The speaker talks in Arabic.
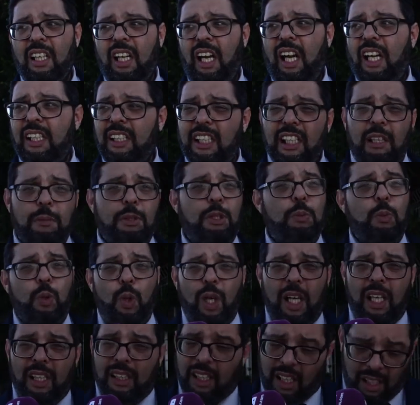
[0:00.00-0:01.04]
اعطينا
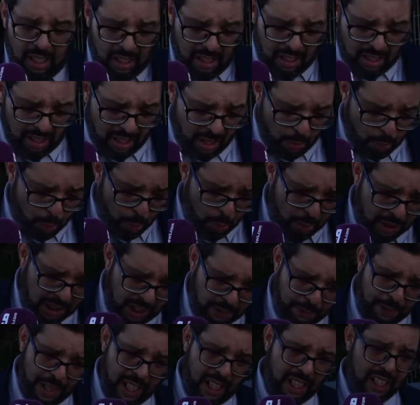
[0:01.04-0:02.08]
مجموعه ديال اوجه
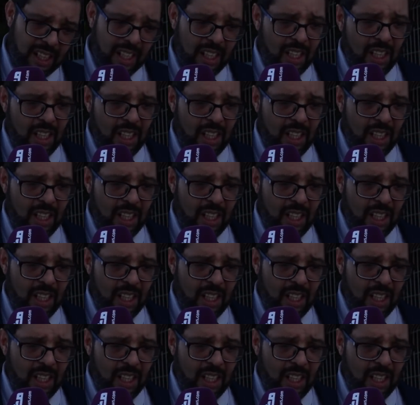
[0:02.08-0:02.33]
الدفاع